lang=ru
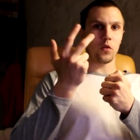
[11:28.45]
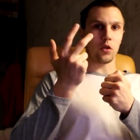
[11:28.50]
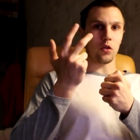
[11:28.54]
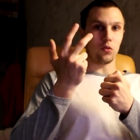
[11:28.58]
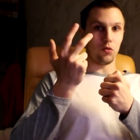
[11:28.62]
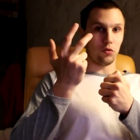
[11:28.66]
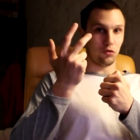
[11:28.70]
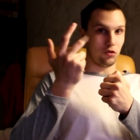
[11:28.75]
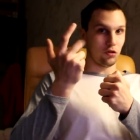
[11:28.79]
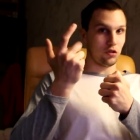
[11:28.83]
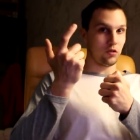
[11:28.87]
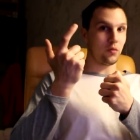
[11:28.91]

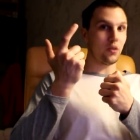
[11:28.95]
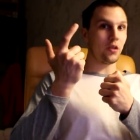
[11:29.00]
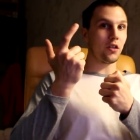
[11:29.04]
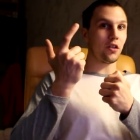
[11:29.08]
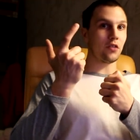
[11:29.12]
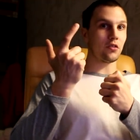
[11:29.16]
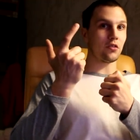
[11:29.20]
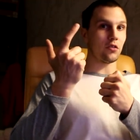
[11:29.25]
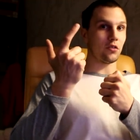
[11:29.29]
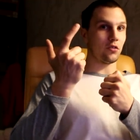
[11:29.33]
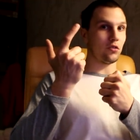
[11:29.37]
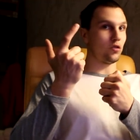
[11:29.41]
Нужны
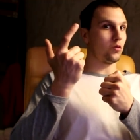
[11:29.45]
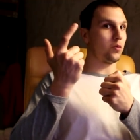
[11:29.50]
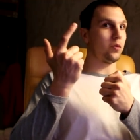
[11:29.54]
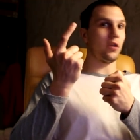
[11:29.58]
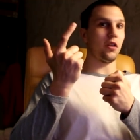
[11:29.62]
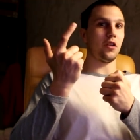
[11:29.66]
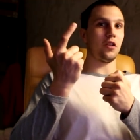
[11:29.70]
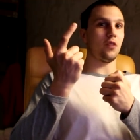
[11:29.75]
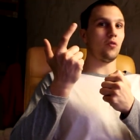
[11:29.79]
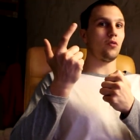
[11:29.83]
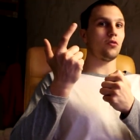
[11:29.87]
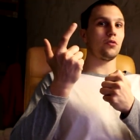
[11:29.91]
саморезы,
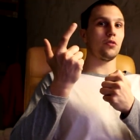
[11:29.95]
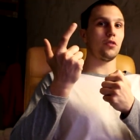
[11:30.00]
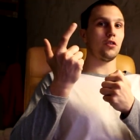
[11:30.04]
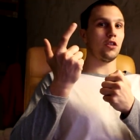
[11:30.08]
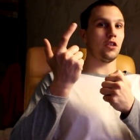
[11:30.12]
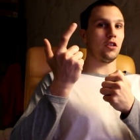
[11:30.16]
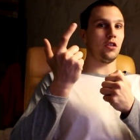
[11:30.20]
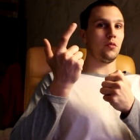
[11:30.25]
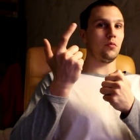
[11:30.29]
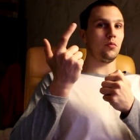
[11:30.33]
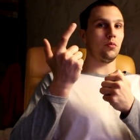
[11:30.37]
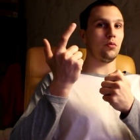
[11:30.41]
дюпеля на воздухе
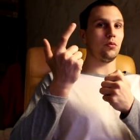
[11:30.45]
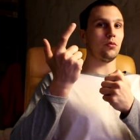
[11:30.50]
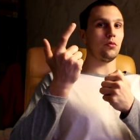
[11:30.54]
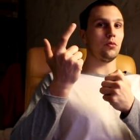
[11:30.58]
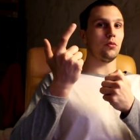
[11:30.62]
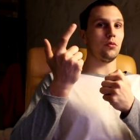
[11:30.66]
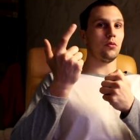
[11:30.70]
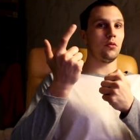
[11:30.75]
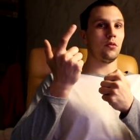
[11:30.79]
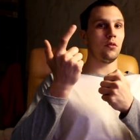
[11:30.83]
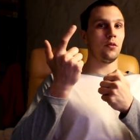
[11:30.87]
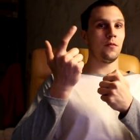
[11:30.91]
сидеть не будут.
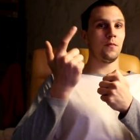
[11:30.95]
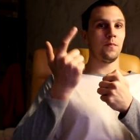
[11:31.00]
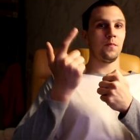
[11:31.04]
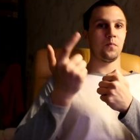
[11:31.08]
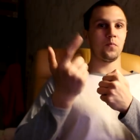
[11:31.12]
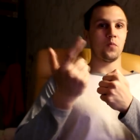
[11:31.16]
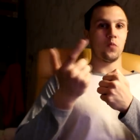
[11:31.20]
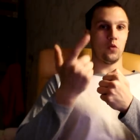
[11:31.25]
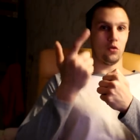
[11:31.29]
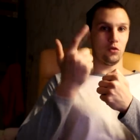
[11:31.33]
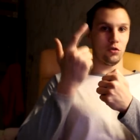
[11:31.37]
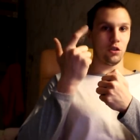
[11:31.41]

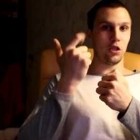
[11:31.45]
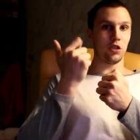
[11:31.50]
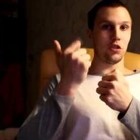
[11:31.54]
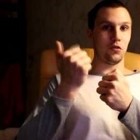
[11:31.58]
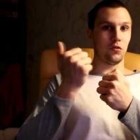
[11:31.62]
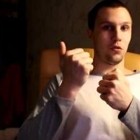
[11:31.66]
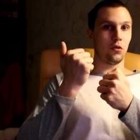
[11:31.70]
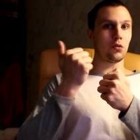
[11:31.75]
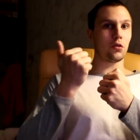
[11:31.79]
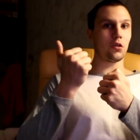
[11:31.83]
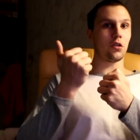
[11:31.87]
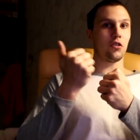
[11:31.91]
Нужна
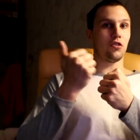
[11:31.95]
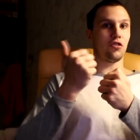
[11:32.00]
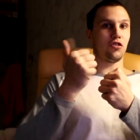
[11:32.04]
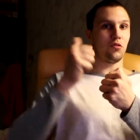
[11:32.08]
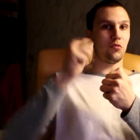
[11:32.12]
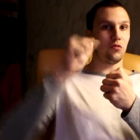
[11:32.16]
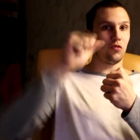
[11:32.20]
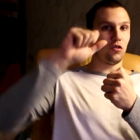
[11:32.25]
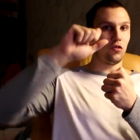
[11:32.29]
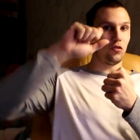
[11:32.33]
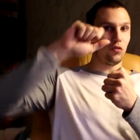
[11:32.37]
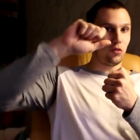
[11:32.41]
отвертка,
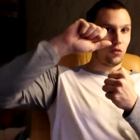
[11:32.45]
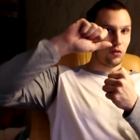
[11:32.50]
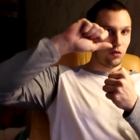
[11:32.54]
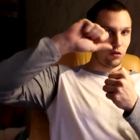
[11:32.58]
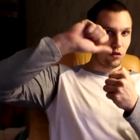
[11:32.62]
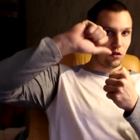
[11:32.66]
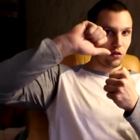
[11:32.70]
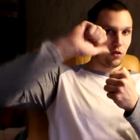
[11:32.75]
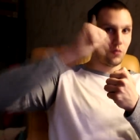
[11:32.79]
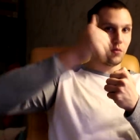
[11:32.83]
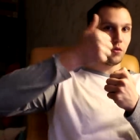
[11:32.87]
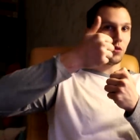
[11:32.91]
чем
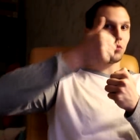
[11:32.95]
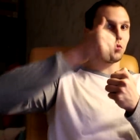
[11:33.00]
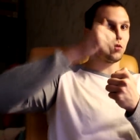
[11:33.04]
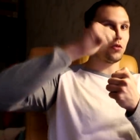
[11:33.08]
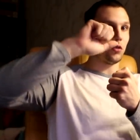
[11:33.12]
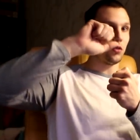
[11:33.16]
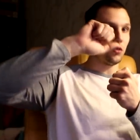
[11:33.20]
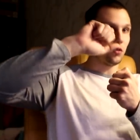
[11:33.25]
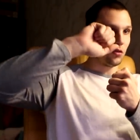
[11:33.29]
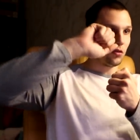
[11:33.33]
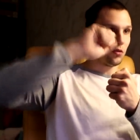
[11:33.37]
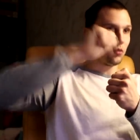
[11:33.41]
э,
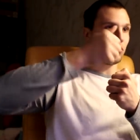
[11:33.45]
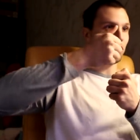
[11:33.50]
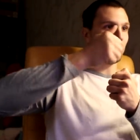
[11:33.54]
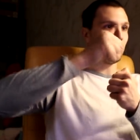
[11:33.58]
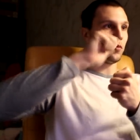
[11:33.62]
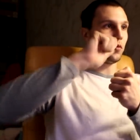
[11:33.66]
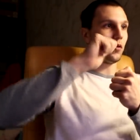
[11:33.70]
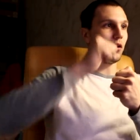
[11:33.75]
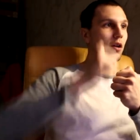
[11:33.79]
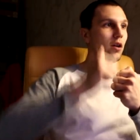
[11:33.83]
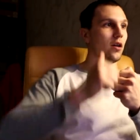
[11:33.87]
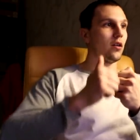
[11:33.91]
прикрутить
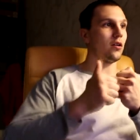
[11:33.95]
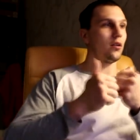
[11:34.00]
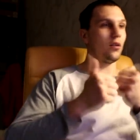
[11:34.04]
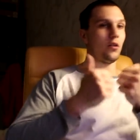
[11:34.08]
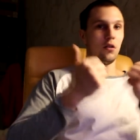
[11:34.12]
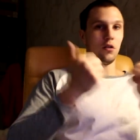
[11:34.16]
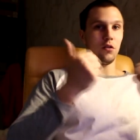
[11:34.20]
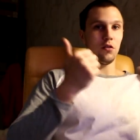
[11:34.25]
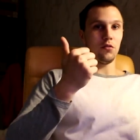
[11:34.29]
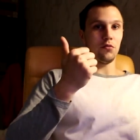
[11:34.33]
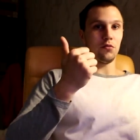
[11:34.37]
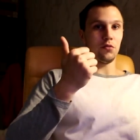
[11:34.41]
дюпеля.
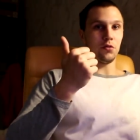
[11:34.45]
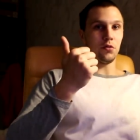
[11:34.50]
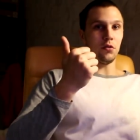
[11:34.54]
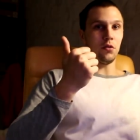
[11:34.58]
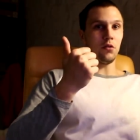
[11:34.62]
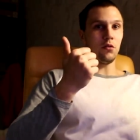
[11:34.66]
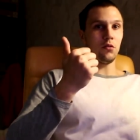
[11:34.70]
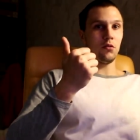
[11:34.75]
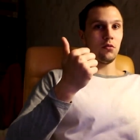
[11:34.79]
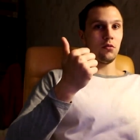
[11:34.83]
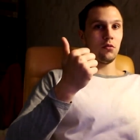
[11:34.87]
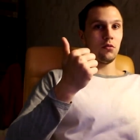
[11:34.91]

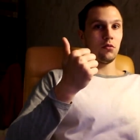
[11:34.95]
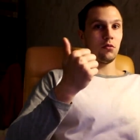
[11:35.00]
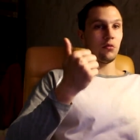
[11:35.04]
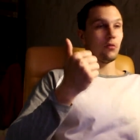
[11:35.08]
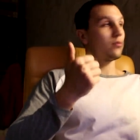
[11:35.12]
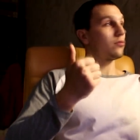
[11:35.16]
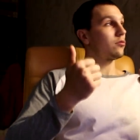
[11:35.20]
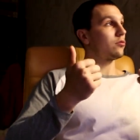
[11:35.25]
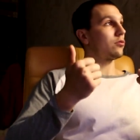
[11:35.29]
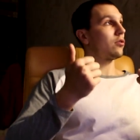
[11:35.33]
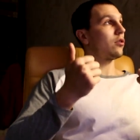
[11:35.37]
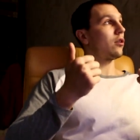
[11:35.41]
Все?
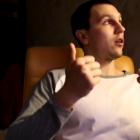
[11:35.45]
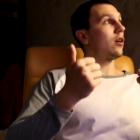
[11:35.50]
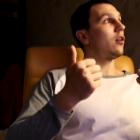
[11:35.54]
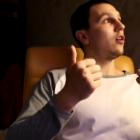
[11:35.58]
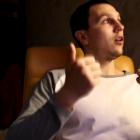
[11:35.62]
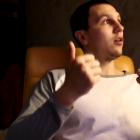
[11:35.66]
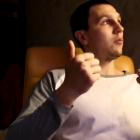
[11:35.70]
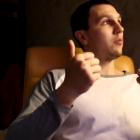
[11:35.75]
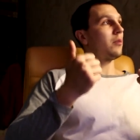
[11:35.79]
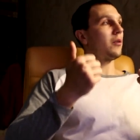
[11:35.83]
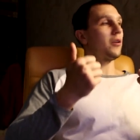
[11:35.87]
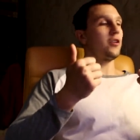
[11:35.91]
Да,
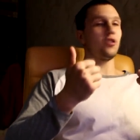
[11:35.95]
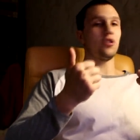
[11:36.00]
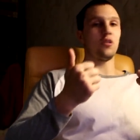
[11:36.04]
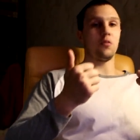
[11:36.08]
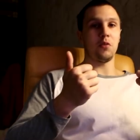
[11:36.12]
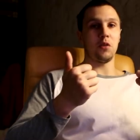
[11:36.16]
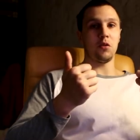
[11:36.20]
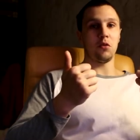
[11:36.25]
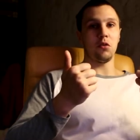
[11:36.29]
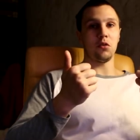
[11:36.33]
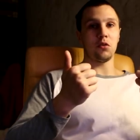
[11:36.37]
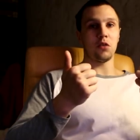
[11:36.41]
повесил,
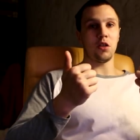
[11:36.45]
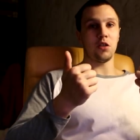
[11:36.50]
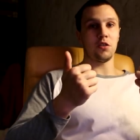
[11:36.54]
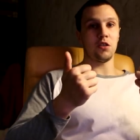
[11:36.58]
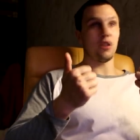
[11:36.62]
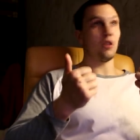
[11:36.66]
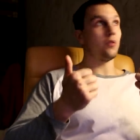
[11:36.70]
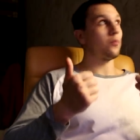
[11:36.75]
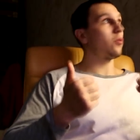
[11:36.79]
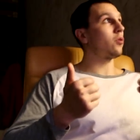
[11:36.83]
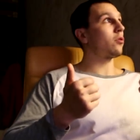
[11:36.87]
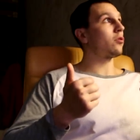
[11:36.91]
приходит
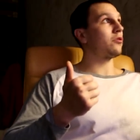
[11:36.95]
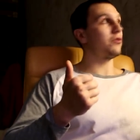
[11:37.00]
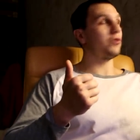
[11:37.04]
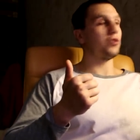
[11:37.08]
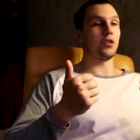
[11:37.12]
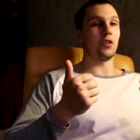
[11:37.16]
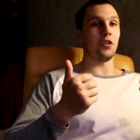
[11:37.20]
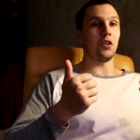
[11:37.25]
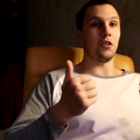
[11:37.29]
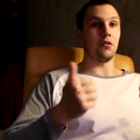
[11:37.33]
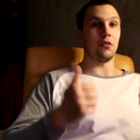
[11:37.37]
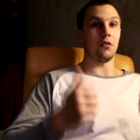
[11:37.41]
хозяин, полка
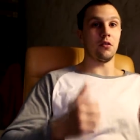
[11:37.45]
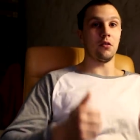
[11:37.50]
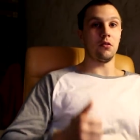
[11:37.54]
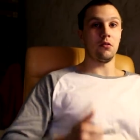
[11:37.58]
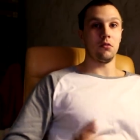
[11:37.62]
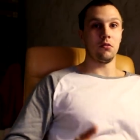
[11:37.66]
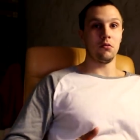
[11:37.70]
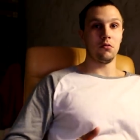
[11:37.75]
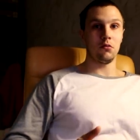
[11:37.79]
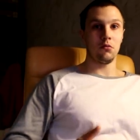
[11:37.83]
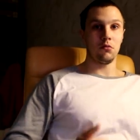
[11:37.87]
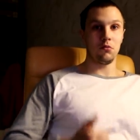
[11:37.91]
висит криво.
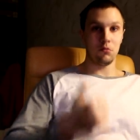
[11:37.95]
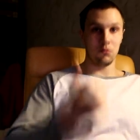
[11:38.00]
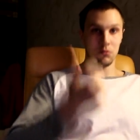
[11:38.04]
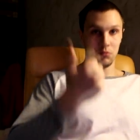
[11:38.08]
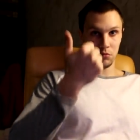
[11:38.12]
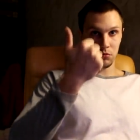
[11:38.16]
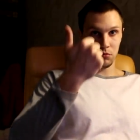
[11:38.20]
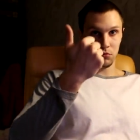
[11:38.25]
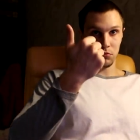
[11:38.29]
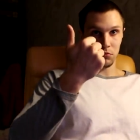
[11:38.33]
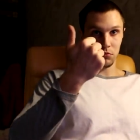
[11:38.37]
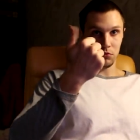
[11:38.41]

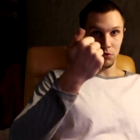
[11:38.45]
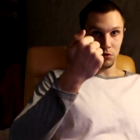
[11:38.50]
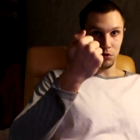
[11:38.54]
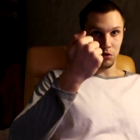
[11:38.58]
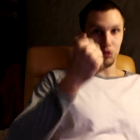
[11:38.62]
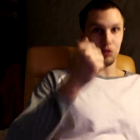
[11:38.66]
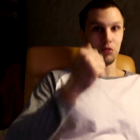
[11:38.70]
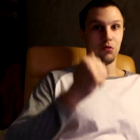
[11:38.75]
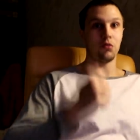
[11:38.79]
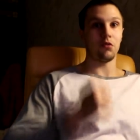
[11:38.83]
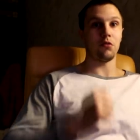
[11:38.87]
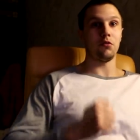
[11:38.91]

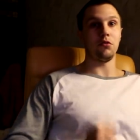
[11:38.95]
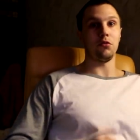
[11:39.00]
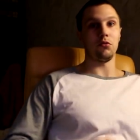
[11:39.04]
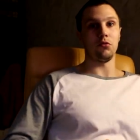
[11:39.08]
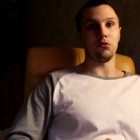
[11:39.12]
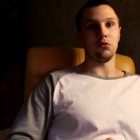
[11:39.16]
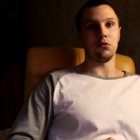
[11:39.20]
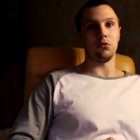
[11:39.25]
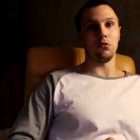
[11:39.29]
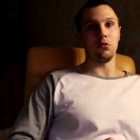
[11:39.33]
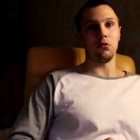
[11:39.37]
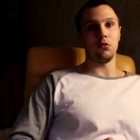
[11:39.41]
Еще уровень
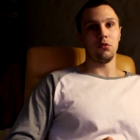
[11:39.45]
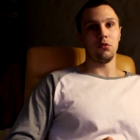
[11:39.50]
нужен.